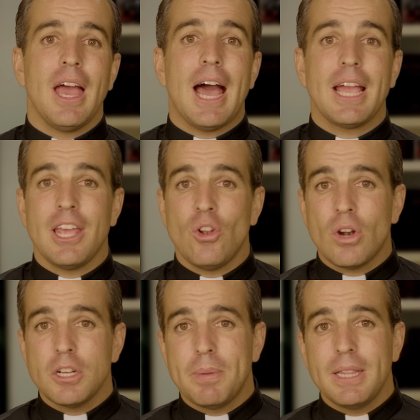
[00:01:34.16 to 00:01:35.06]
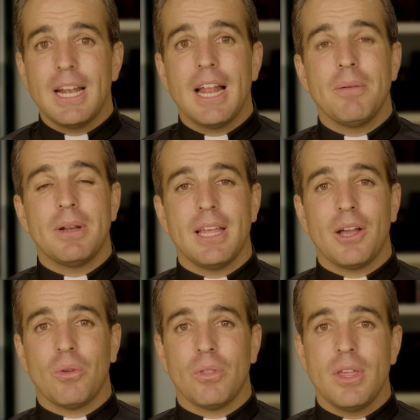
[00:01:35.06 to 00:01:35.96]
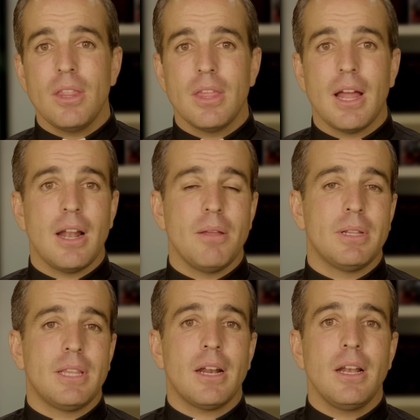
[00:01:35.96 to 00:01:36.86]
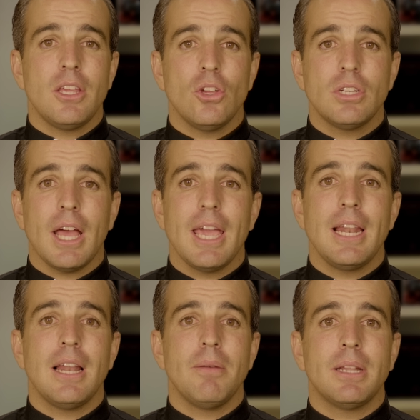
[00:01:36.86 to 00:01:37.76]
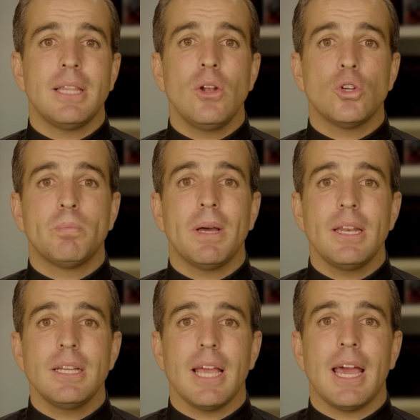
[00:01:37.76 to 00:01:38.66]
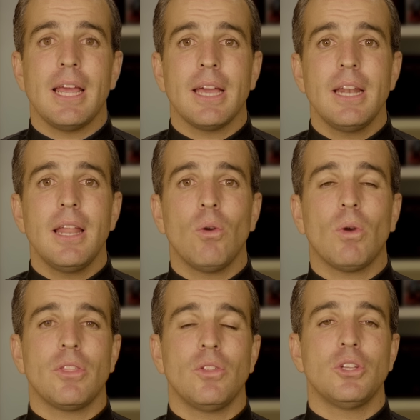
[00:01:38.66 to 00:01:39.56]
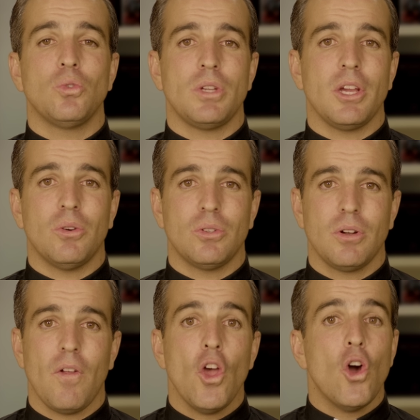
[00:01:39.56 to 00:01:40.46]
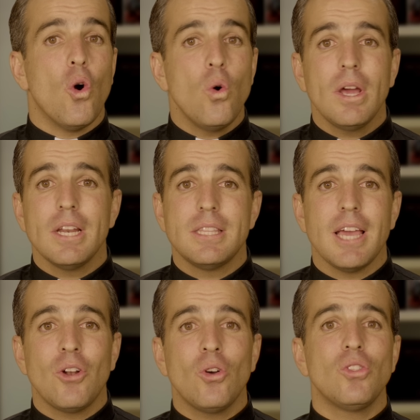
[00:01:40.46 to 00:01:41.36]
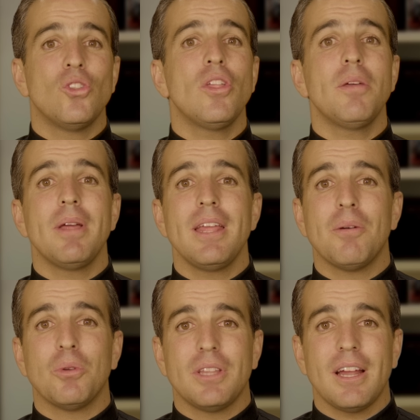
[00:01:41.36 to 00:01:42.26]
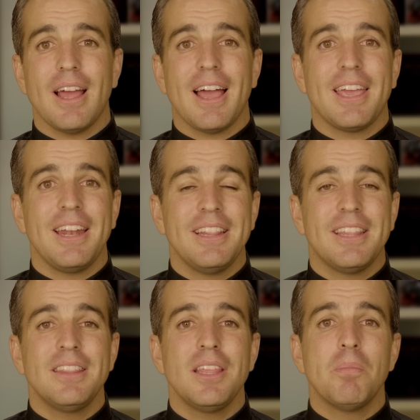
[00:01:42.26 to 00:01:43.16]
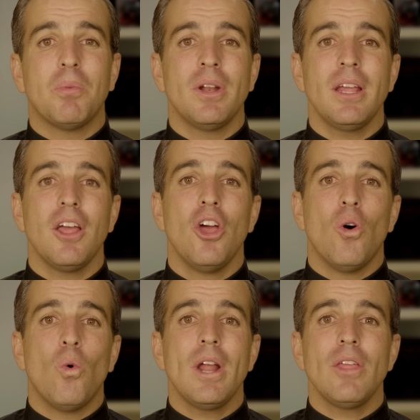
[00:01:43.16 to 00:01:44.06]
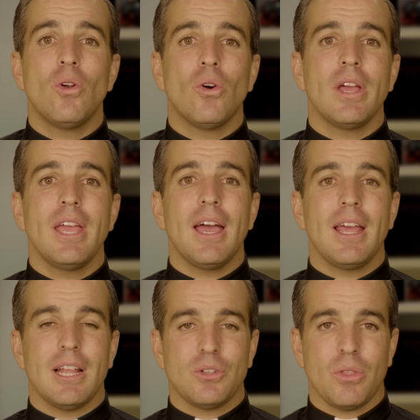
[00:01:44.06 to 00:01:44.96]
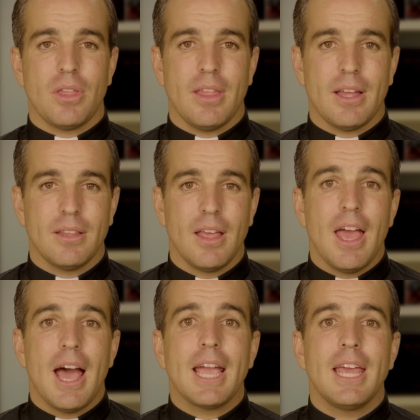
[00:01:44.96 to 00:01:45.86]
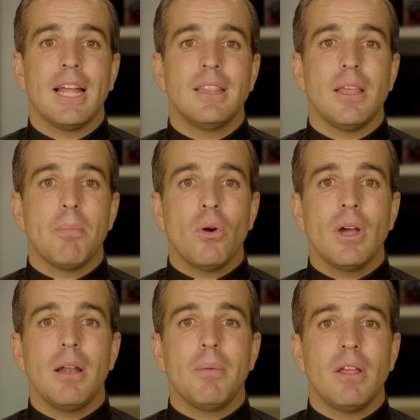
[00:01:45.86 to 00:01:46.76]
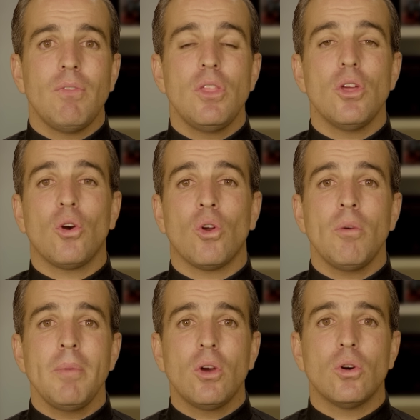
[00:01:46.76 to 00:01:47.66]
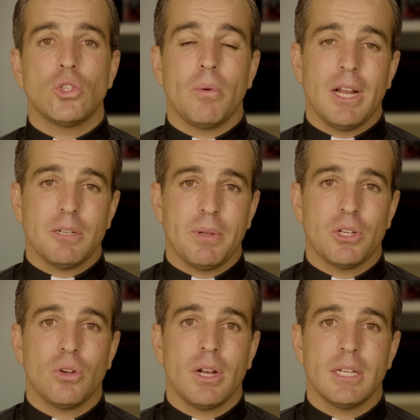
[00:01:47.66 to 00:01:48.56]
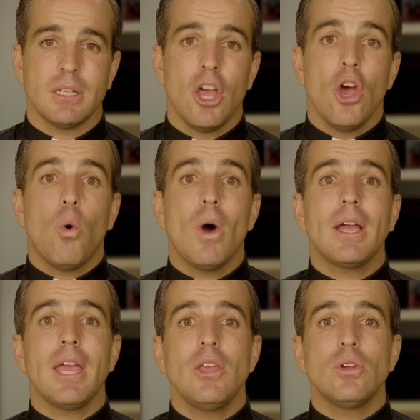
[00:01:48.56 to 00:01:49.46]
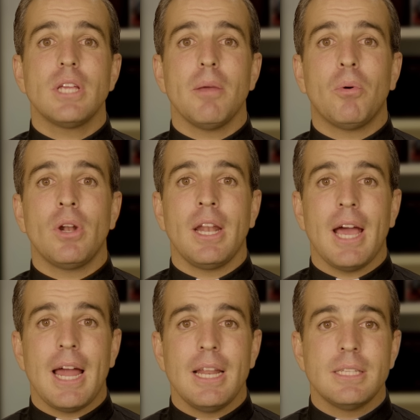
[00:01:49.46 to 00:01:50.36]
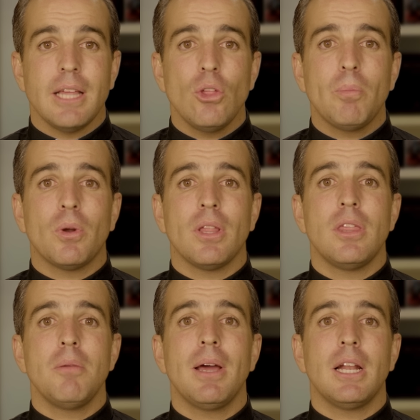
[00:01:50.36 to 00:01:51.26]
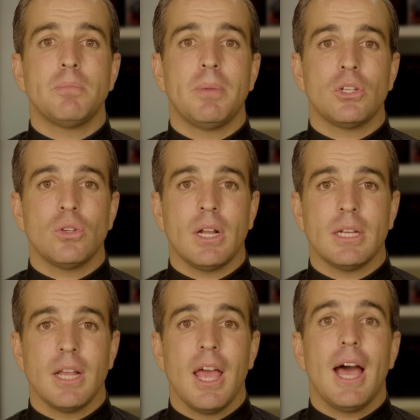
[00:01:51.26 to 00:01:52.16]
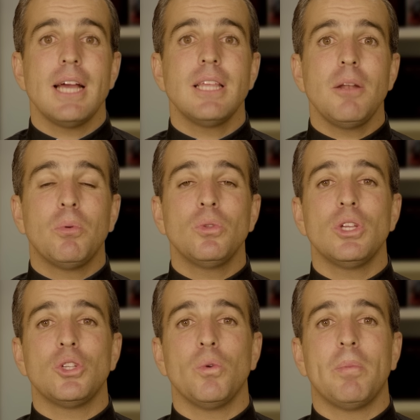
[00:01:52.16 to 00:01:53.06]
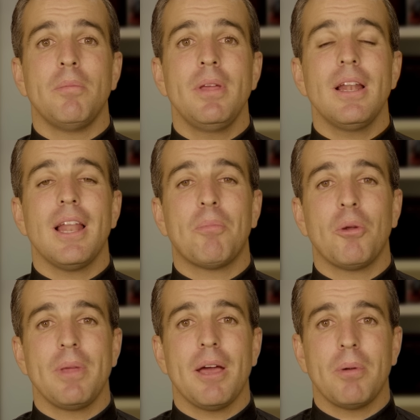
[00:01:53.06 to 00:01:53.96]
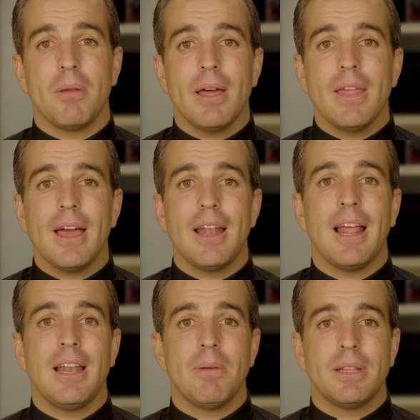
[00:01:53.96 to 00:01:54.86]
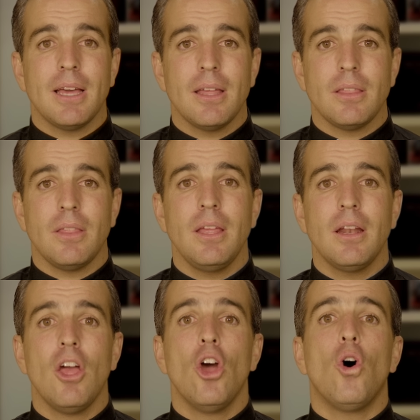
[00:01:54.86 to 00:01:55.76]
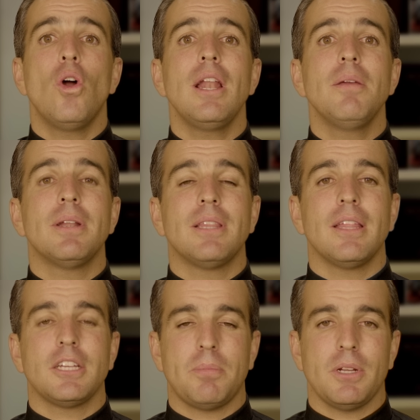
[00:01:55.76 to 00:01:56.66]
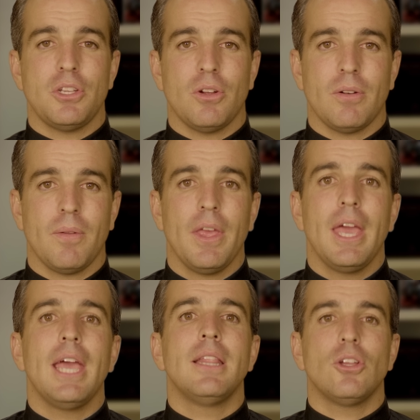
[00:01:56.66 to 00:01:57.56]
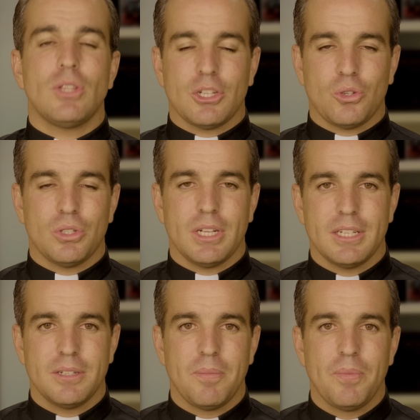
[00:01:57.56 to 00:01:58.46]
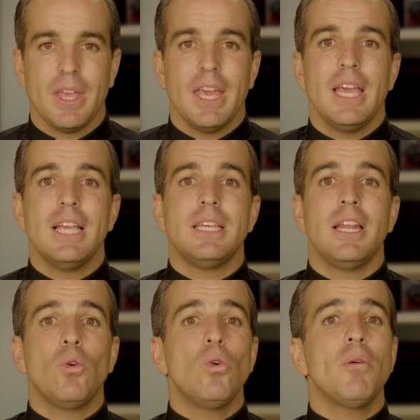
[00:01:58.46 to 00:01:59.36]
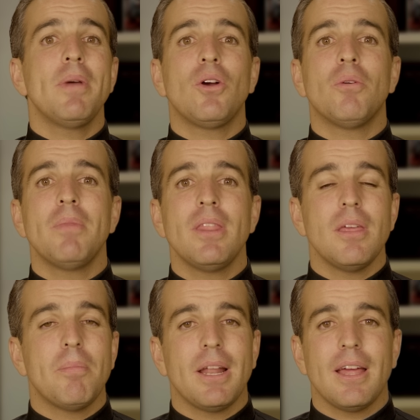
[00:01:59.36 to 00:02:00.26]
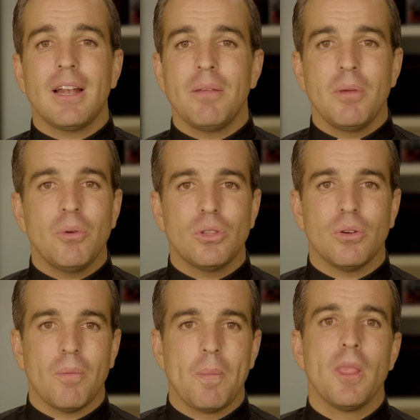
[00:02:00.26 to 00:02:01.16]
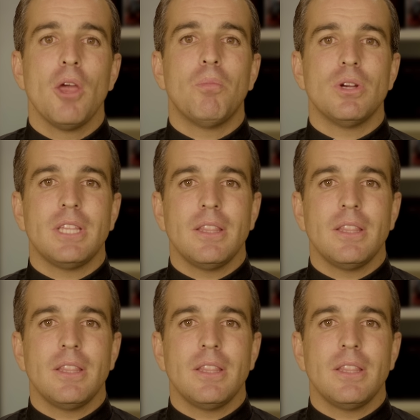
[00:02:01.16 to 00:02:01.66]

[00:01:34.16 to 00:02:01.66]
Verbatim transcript: a quien no respete la libertad de conciencia, la libertad religiosa y la libertad de los padres a elegir la educación de sus hijos. Un cristiano no debería votar a quien intente imponer una ideología en la sociedad, a quien anteponga el beneficio económico sobre las personas, o aquellos que ponen al Estado por encima de las personas, hasta el punto de suprimir la propiedad privada, la libertad de decidir o la libertad de expresión, entre otras cosas. Y si ninguno me convence para darle mi voto, pues